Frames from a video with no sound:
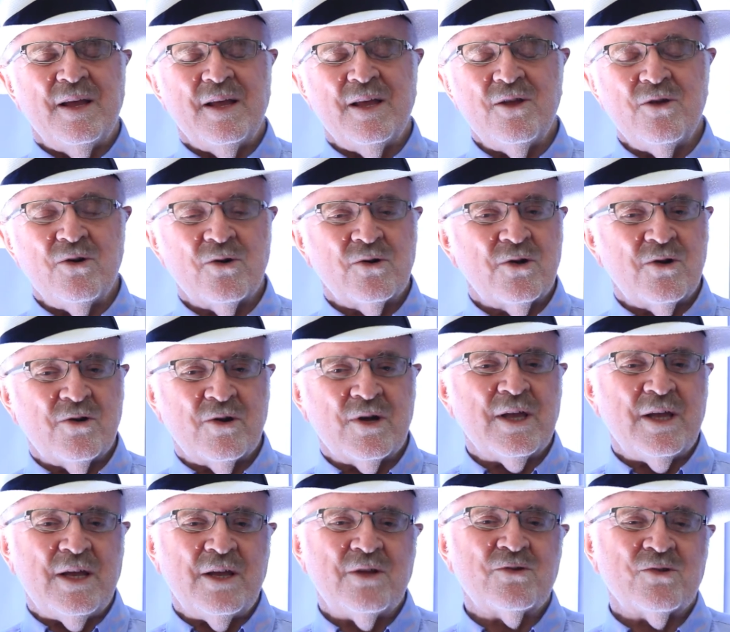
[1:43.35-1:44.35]
Y yo creo
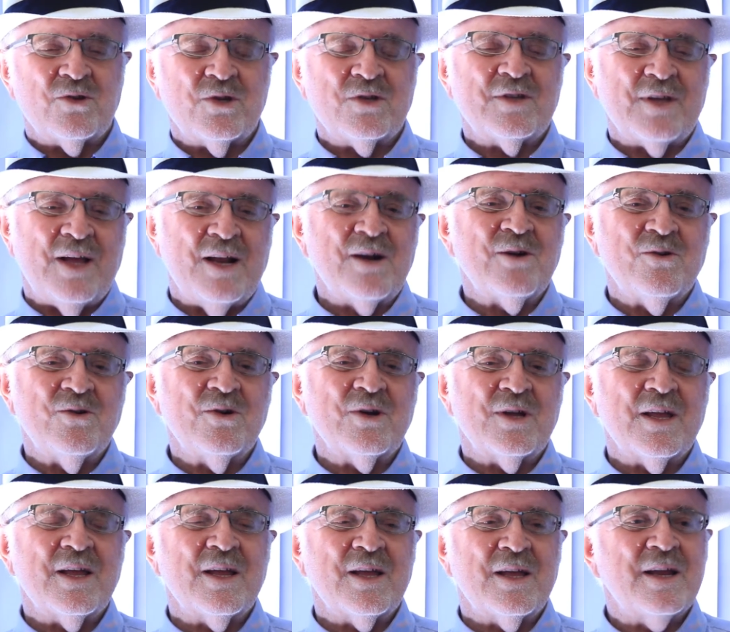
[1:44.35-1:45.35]
que eso es algo
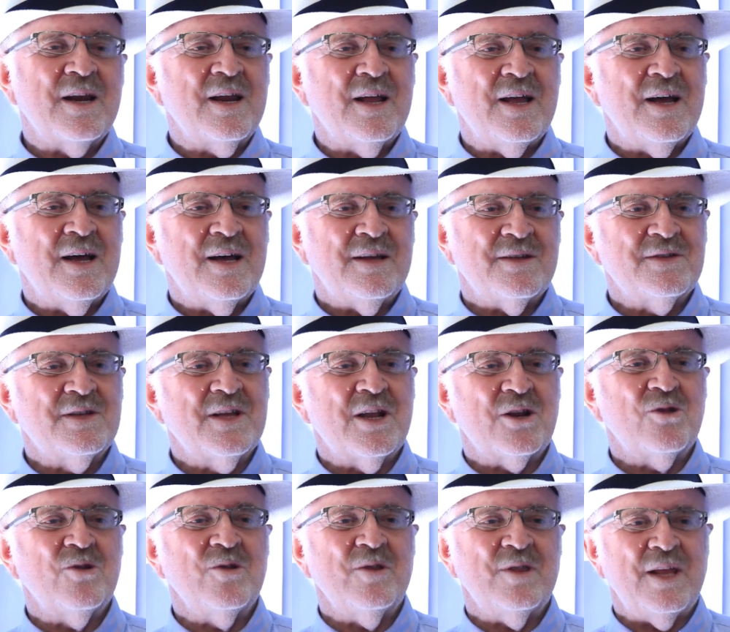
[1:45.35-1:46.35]
que crea
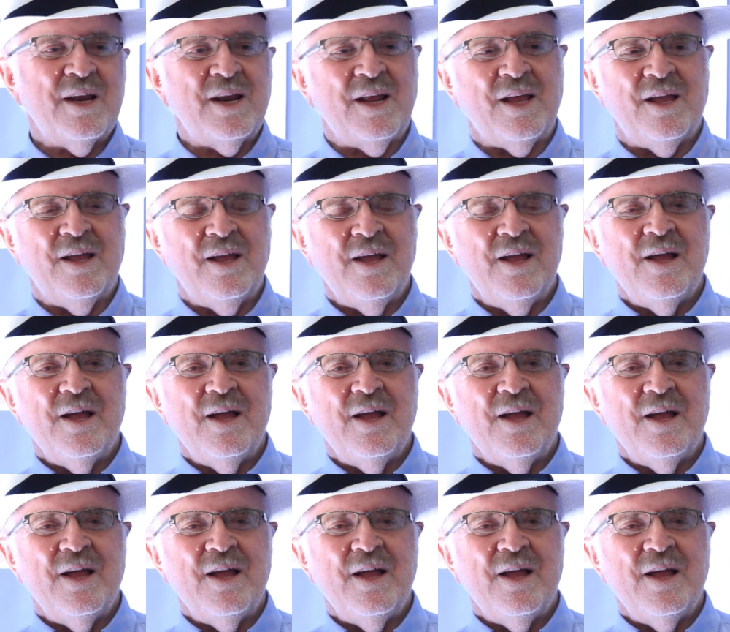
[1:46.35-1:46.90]
cierto interés.